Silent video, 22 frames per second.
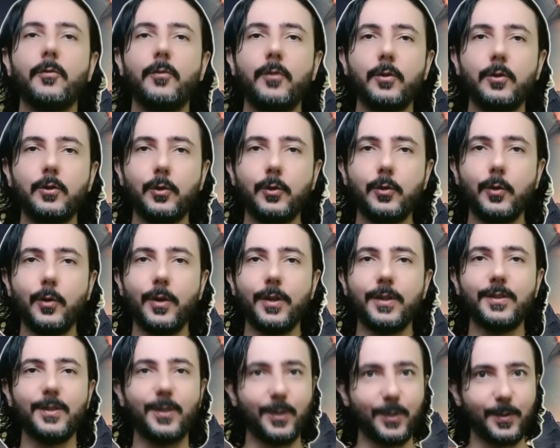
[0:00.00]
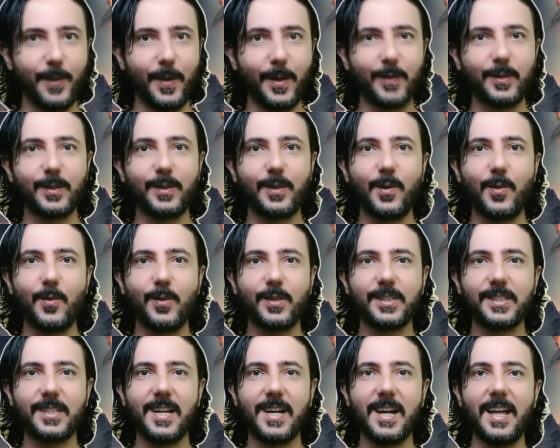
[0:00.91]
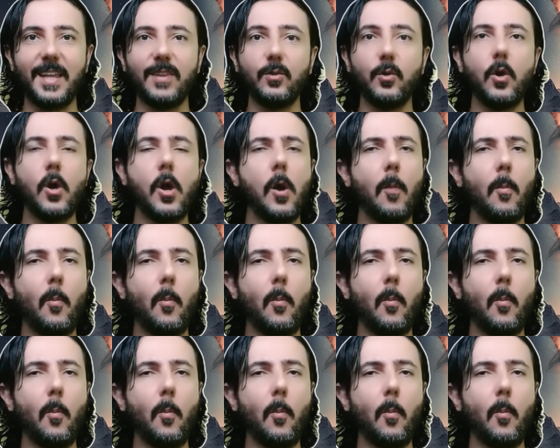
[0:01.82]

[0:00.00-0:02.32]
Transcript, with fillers: vídeo de hoje. Eu espero que tenham gostado.